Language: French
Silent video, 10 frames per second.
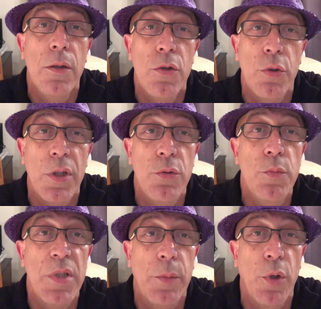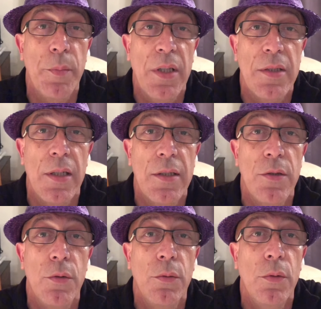Je résume cette première
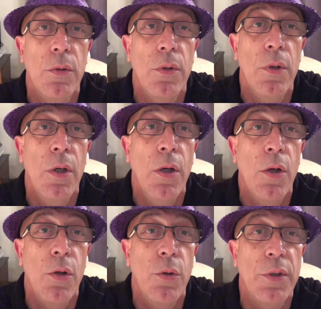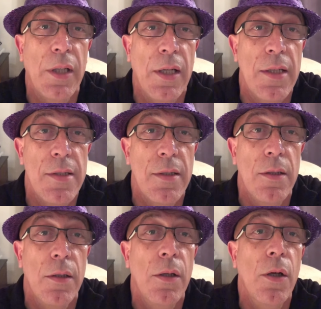sélection. Le 13,
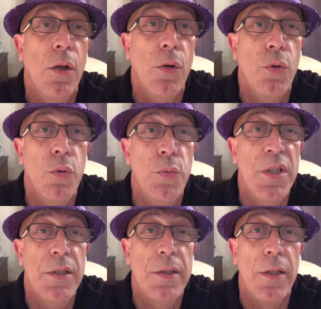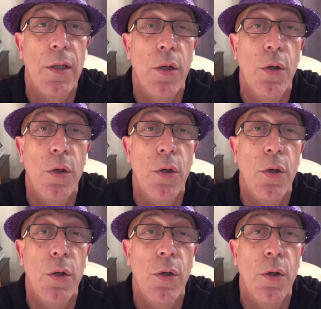le 8,